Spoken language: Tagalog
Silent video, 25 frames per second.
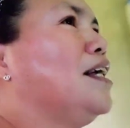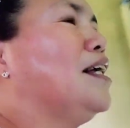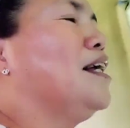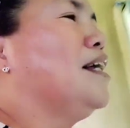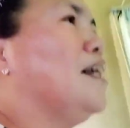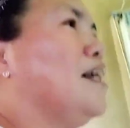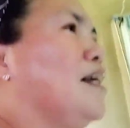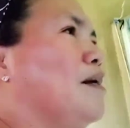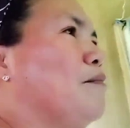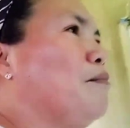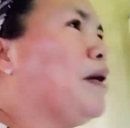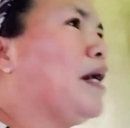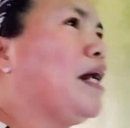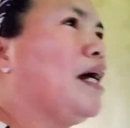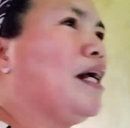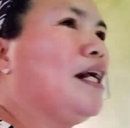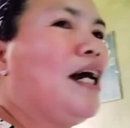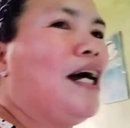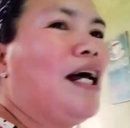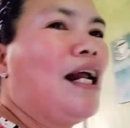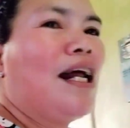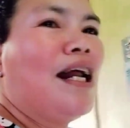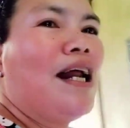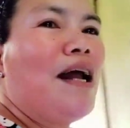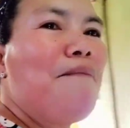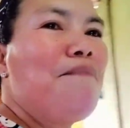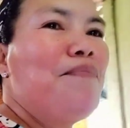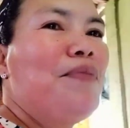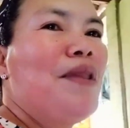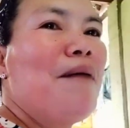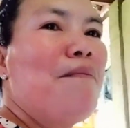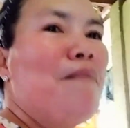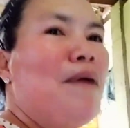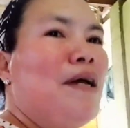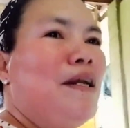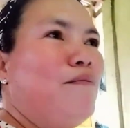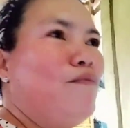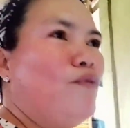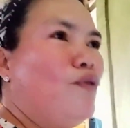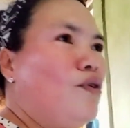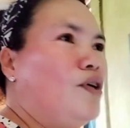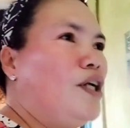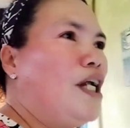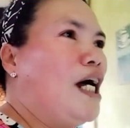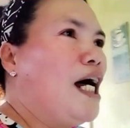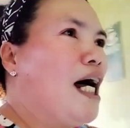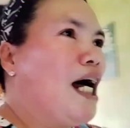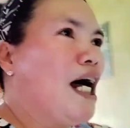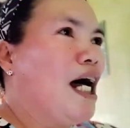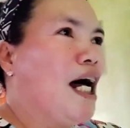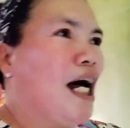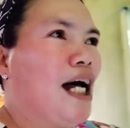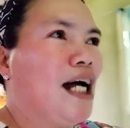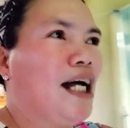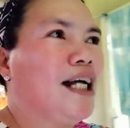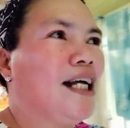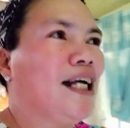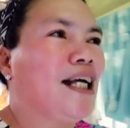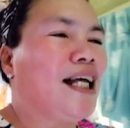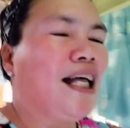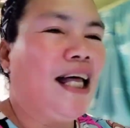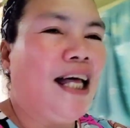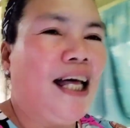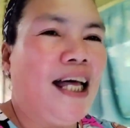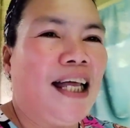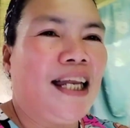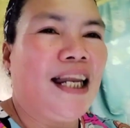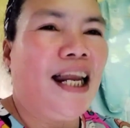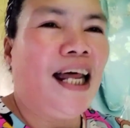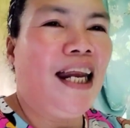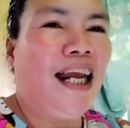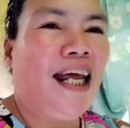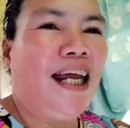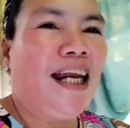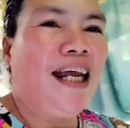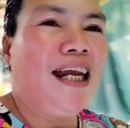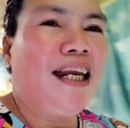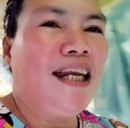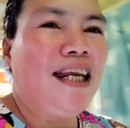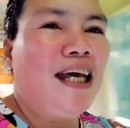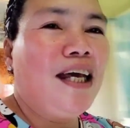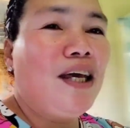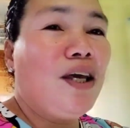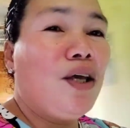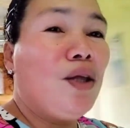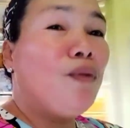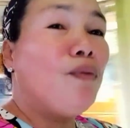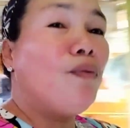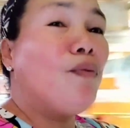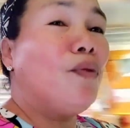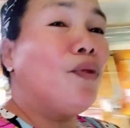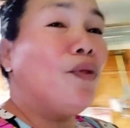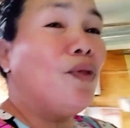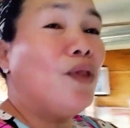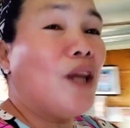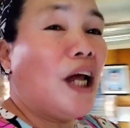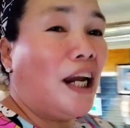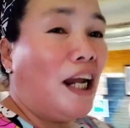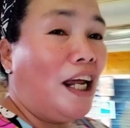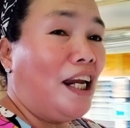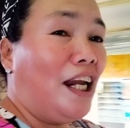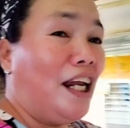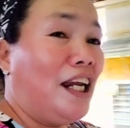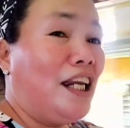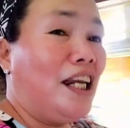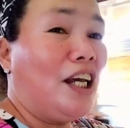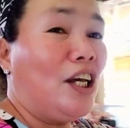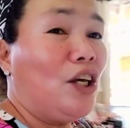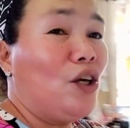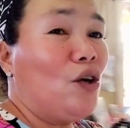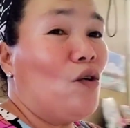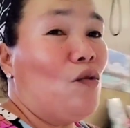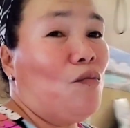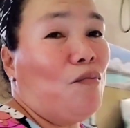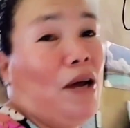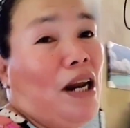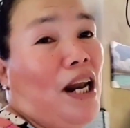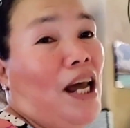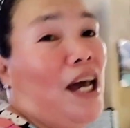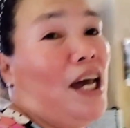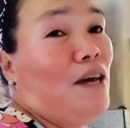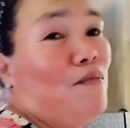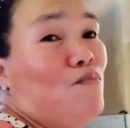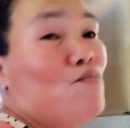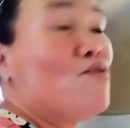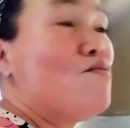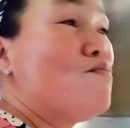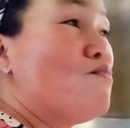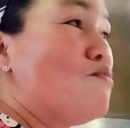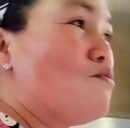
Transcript: parang nararamdaman mo na naninindig naninindig yung balaybo mo.